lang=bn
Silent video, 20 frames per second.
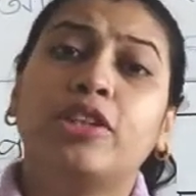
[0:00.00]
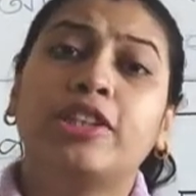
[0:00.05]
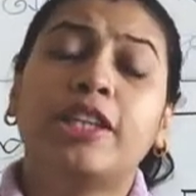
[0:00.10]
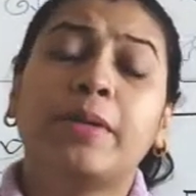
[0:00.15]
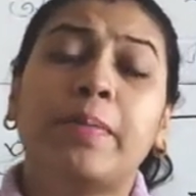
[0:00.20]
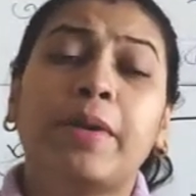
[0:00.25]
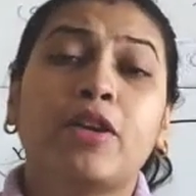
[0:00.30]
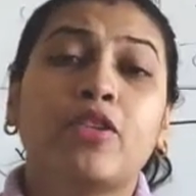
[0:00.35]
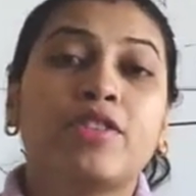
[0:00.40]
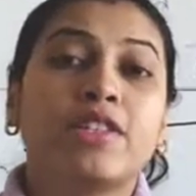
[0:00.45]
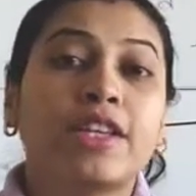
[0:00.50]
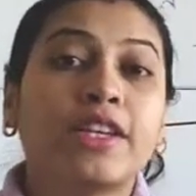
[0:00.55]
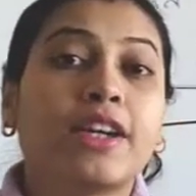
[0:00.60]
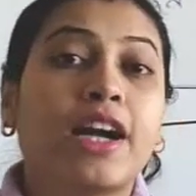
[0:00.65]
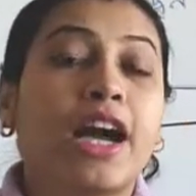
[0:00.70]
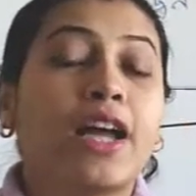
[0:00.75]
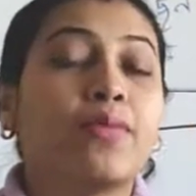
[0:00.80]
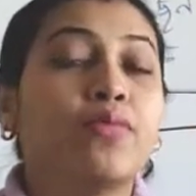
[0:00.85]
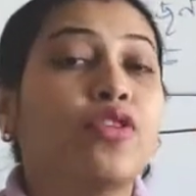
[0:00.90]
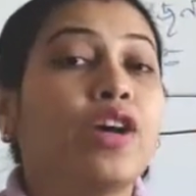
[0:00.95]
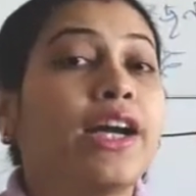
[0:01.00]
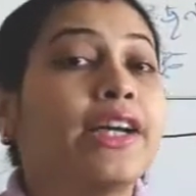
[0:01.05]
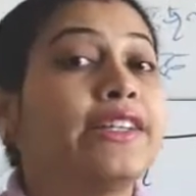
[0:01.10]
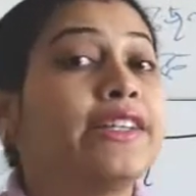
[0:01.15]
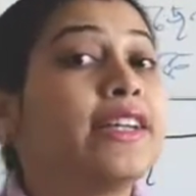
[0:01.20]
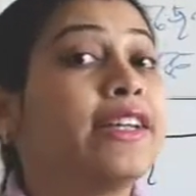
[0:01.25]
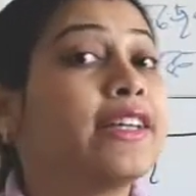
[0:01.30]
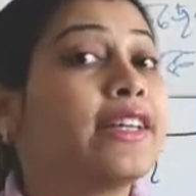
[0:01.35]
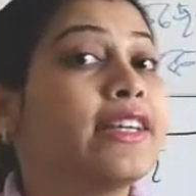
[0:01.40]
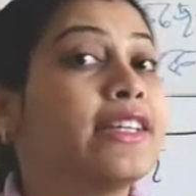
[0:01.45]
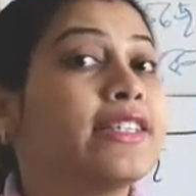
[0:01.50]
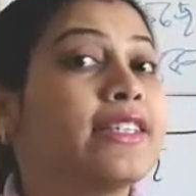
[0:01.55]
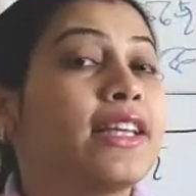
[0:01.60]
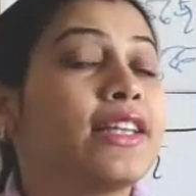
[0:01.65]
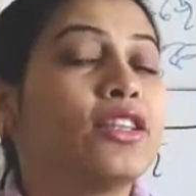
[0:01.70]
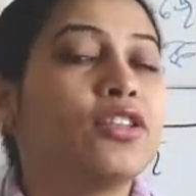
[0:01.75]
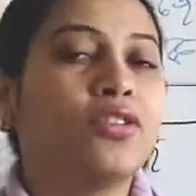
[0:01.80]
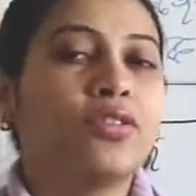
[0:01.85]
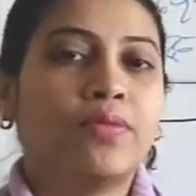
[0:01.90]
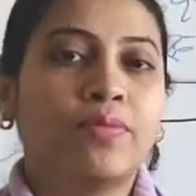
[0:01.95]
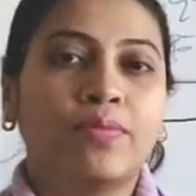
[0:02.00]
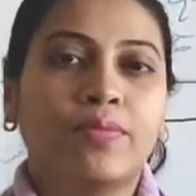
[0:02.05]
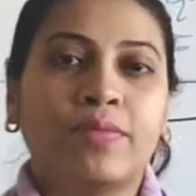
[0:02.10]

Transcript: বলতে পারো যে কার্বোহাইড্রেট কী জাতীয়